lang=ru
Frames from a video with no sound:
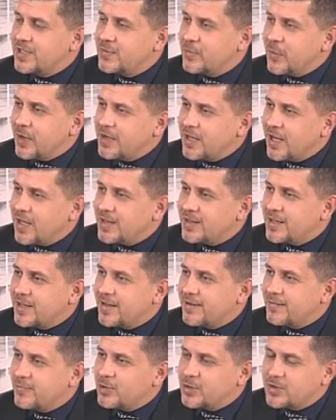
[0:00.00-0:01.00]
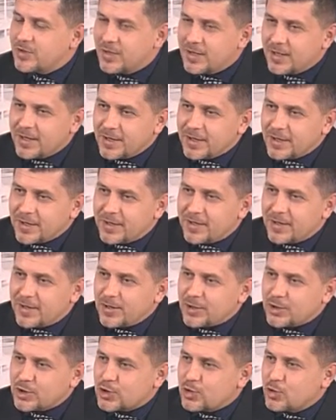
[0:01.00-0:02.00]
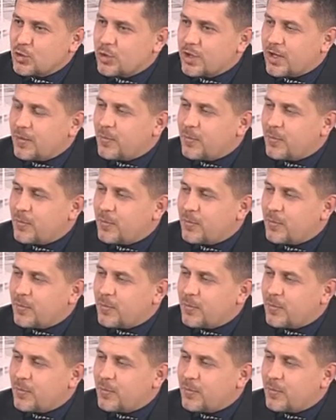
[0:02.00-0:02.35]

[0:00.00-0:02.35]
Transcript: непонятная вот э, штука,